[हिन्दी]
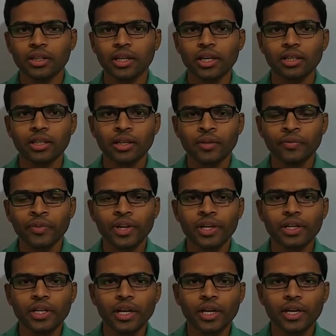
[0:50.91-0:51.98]
डेथ
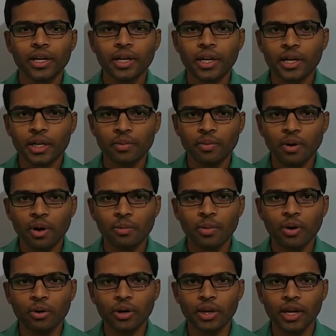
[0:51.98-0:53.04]
1884 में
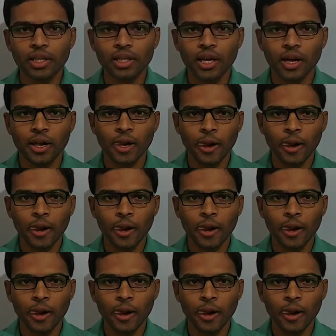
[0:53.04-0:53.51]
हो गया था